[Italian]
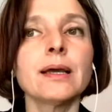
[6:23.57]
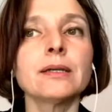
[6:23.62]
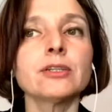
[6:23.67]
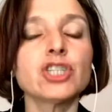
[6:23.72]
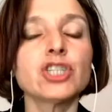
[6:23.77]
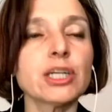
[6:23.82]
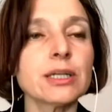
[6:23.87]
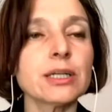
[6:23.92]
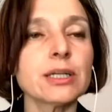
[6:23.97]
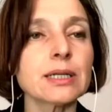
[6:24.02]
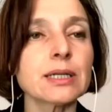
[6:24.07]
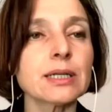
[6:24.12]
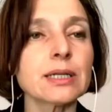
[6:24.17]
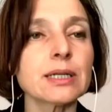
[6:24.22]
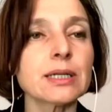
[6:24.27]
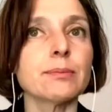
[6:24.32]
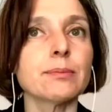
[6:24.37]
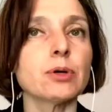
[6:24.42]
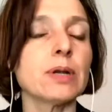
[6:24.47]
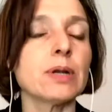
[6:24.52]

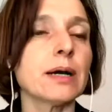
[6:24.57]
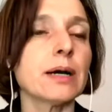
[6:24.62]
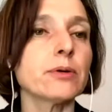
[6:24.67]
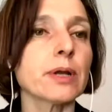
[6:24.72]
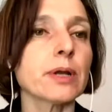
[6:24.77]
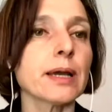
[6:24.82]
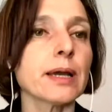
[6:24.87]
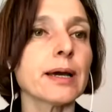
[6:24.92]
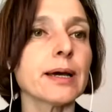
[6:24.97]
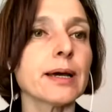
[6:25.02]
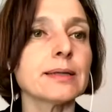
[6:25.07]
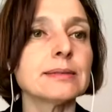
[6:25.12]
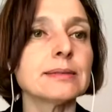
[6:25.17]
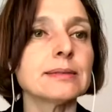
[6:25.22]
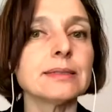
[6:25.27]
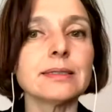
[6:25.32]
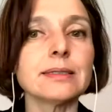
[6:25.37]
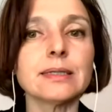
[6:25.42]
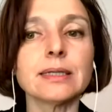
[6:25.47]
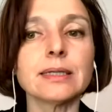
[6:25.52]
Cerchiamo
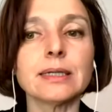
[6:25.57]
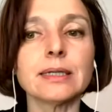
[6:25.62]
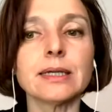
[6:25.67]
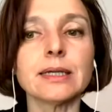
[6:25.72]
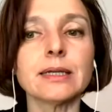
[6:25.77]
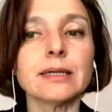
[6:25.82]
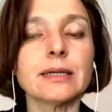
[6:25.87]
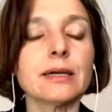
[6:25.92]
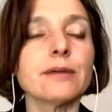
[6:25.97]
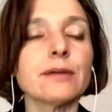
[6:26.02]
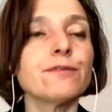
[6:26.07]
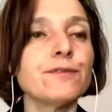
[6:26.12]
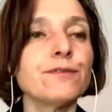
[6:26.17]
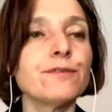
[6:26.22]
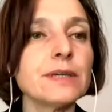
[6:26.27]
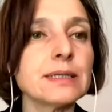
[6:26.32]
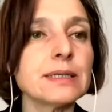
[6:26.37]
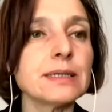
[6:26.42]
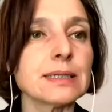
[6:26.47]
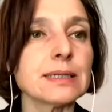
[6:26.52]
laureati in
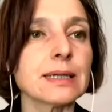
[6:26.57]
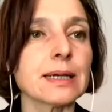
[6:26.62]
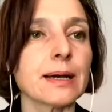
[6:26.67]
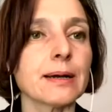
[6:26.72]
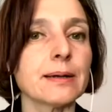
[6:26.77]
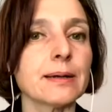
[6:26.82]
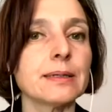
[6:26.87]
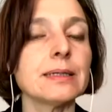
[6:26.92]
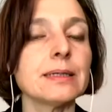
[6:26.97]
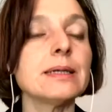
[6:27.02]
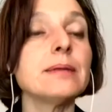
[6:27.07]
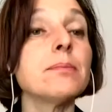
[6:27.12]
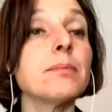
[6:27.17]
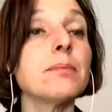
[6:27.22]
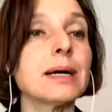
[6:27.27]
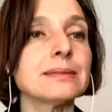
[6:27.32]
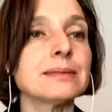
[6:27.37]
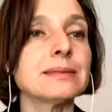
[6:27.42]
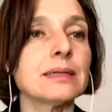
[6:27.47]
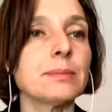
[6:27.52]
fisica, in
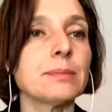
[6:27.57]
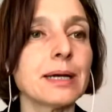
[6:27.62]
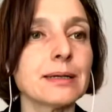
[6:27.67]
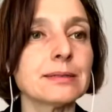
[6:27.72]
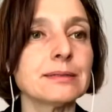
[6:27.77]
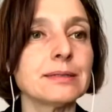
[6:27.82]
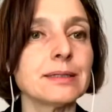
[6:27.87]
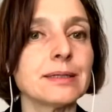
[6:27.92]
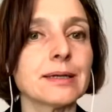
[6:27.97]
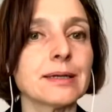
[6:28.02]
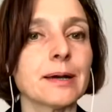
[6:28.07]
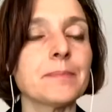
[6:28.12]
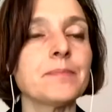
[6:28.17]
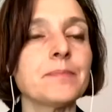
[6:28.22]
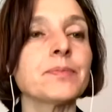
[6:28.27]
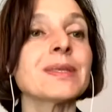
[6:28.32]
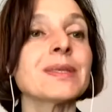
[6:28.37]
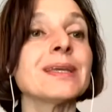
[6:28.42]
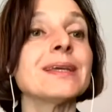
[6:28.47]
matematica,